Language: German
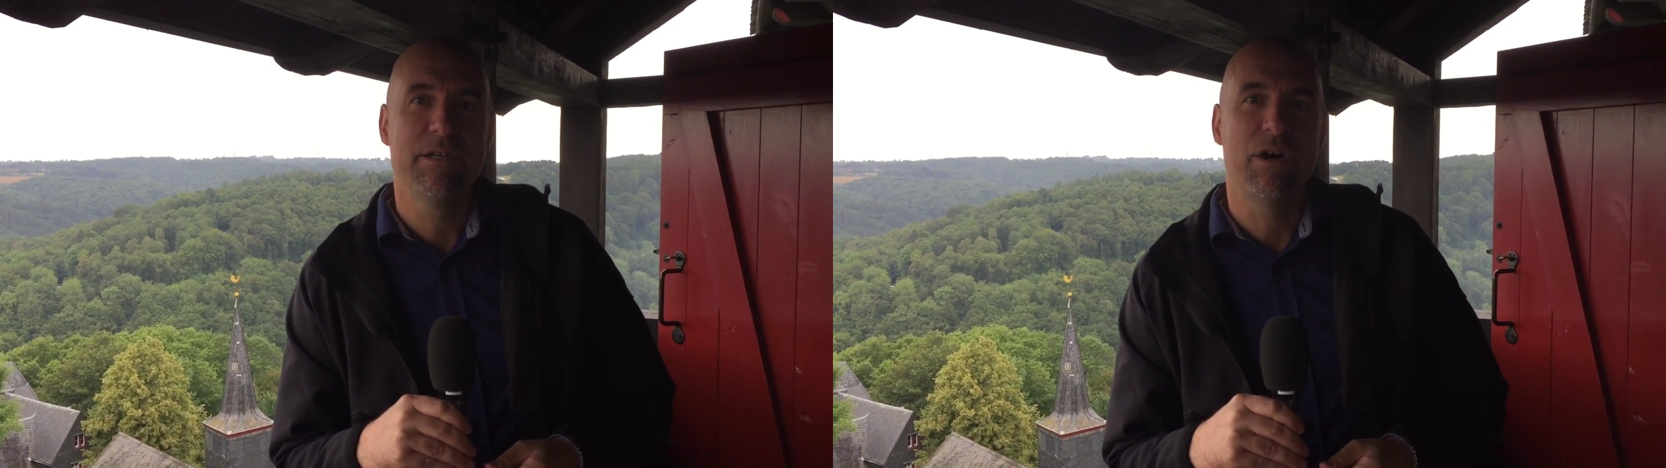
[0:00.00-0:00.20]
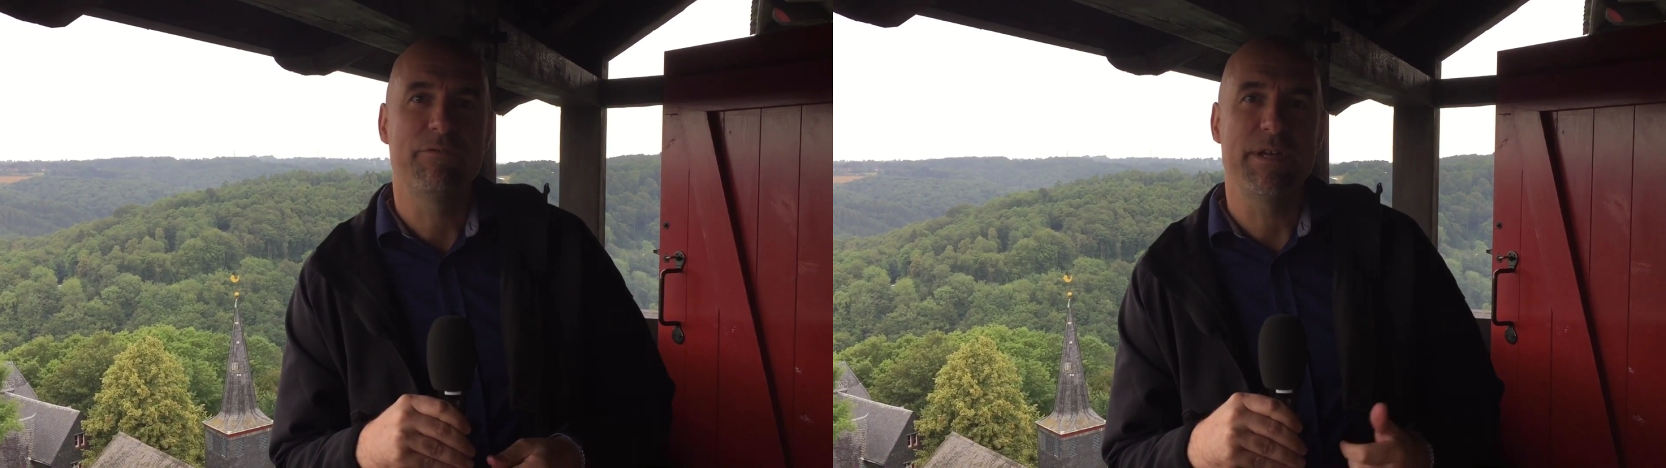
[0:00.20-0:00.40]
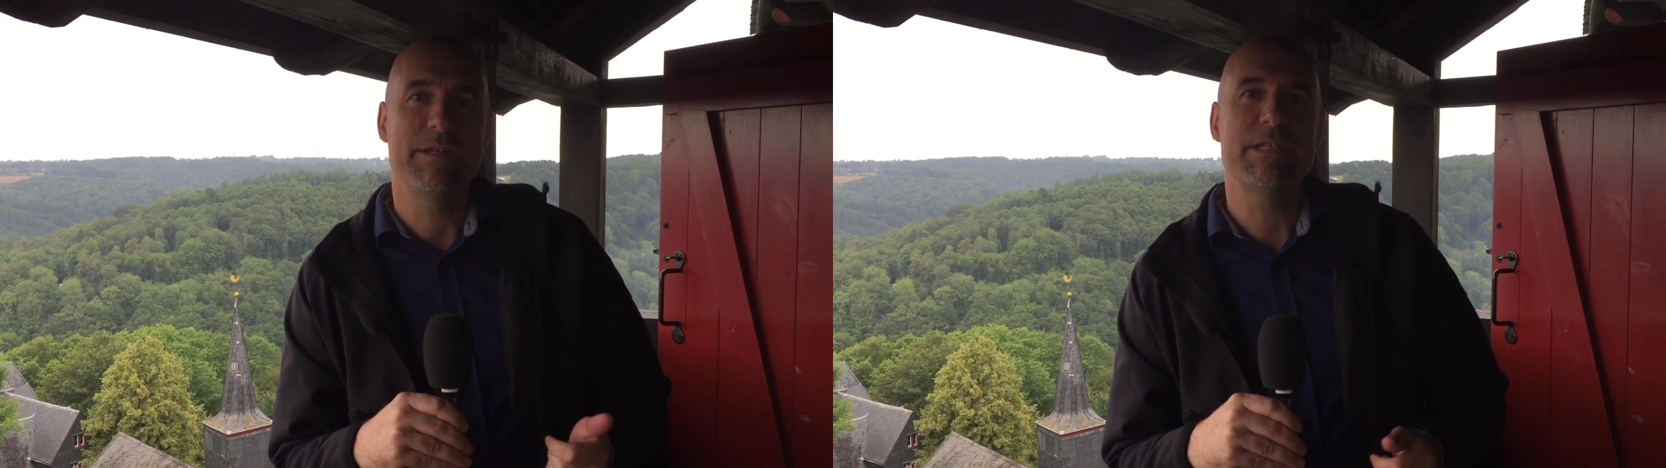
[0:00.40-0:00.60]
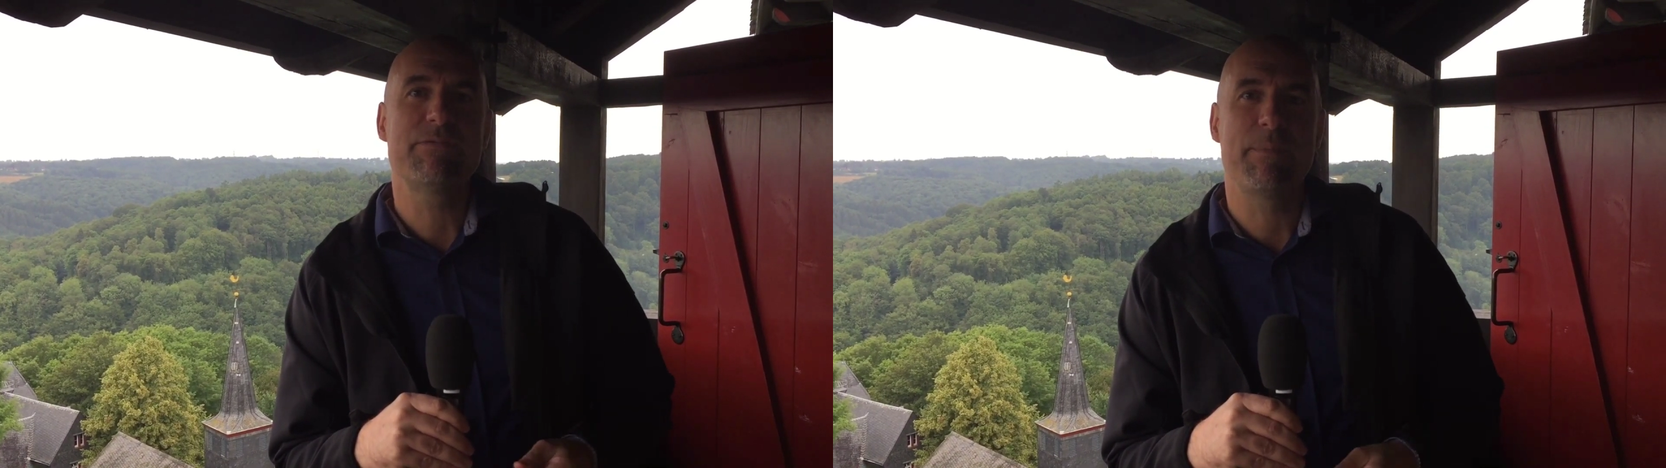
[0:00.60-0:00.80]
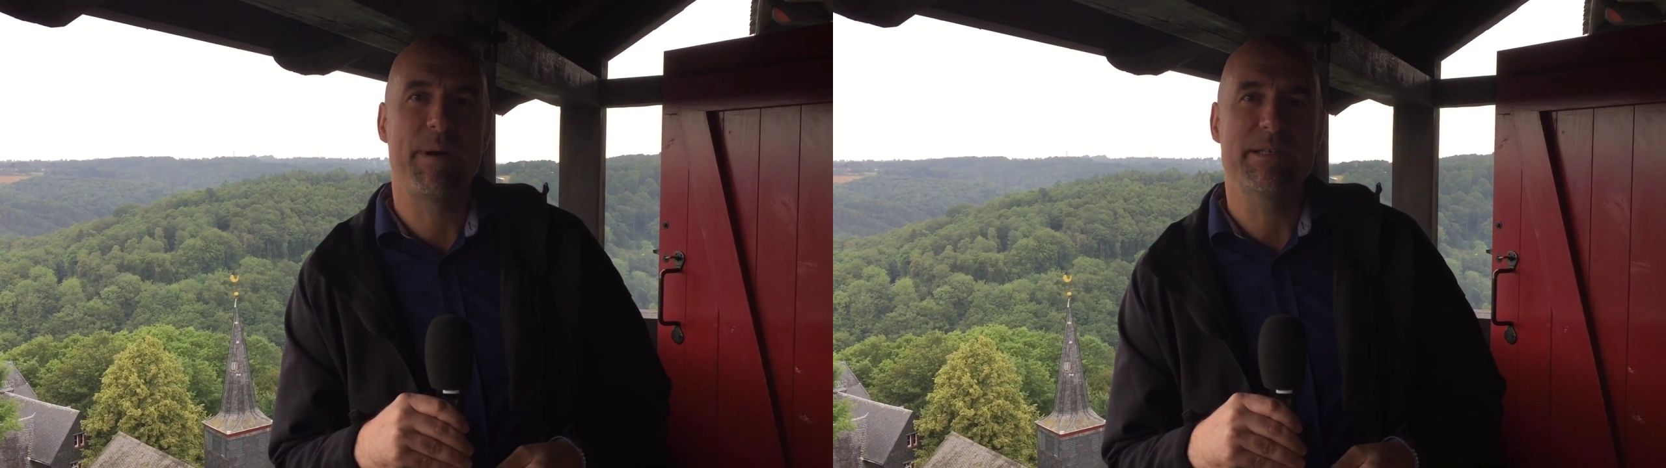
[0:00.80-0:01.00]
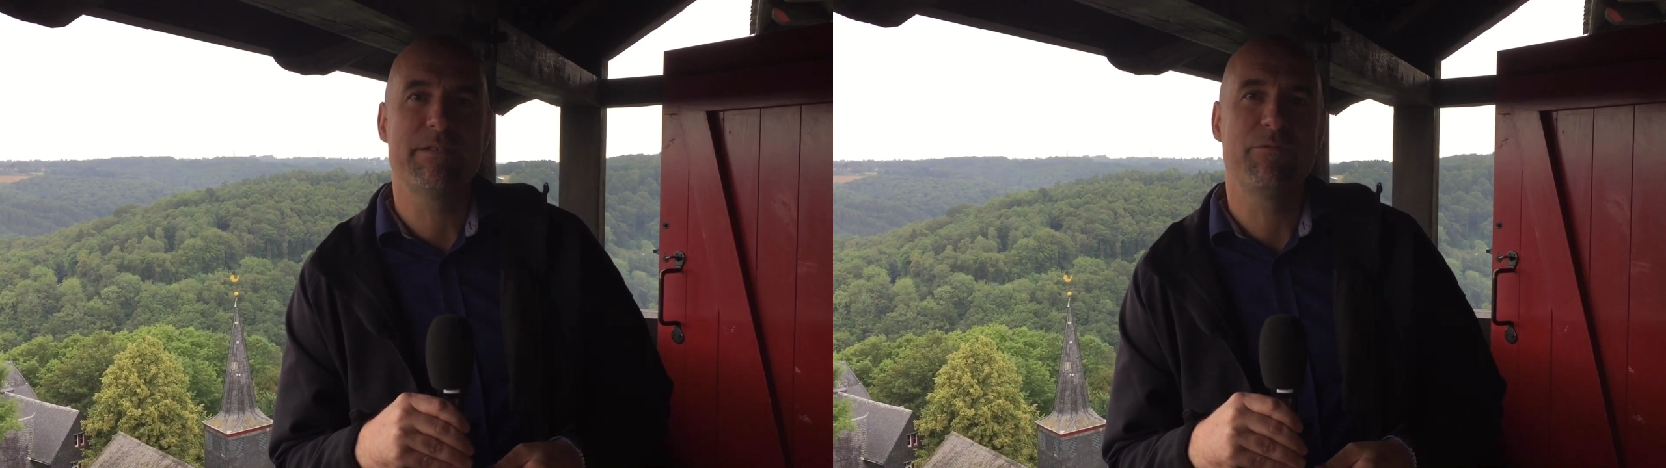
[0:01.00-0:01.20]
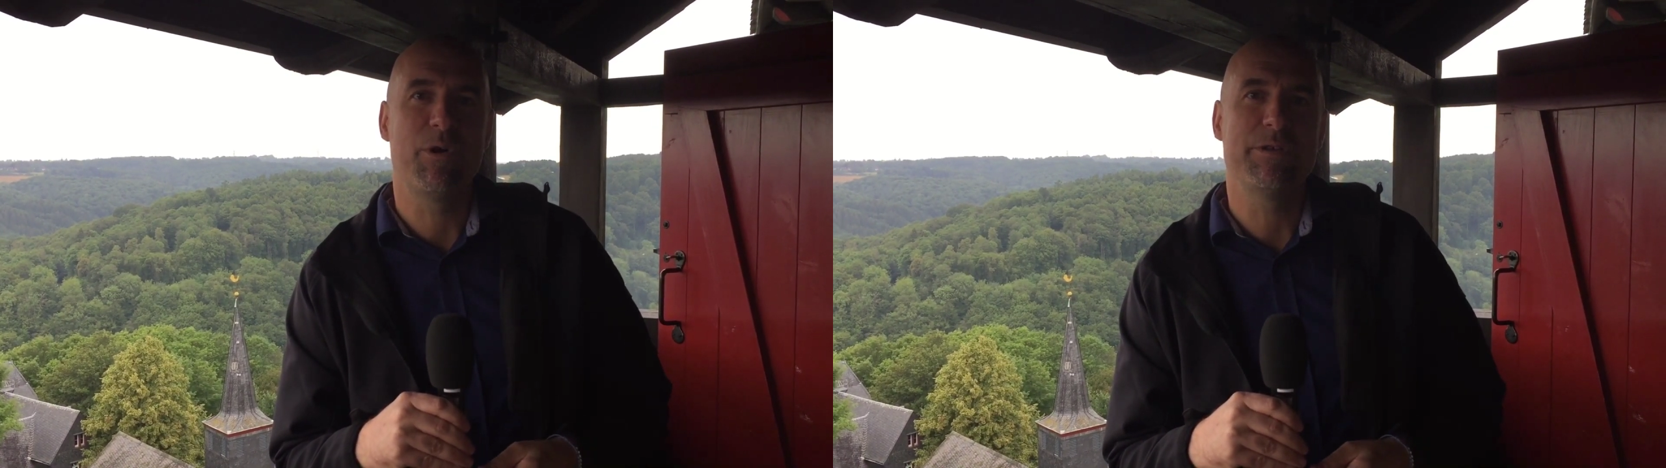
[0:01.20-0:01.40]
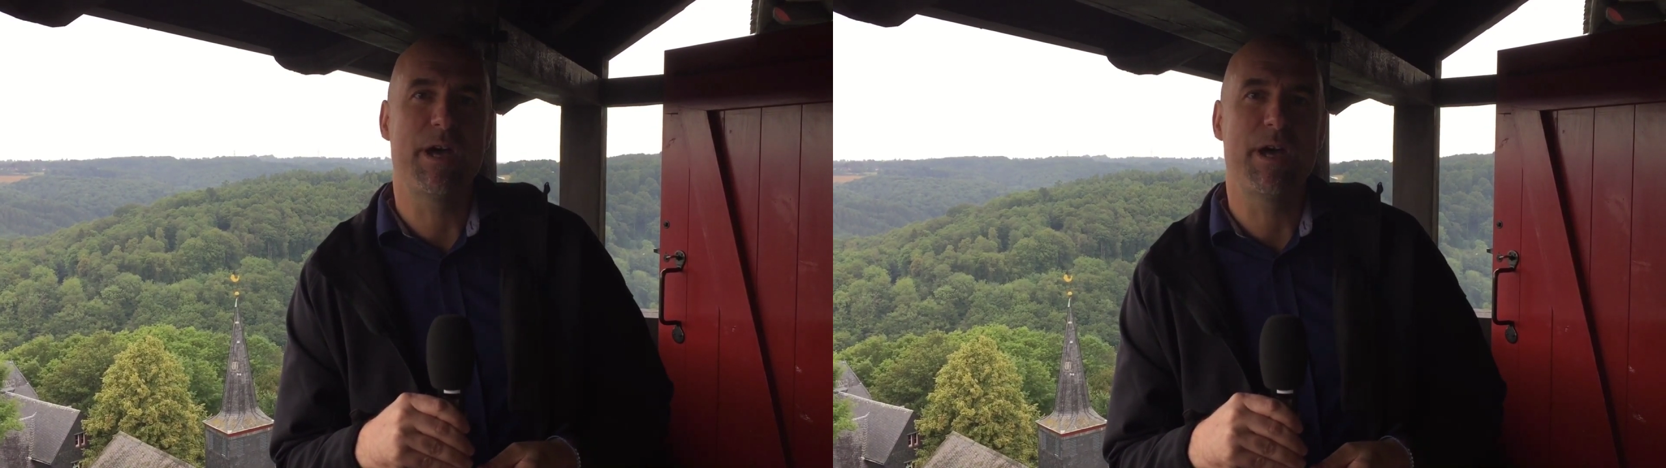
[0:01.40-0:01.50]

Und wenn ihr nichts verpassen wollt,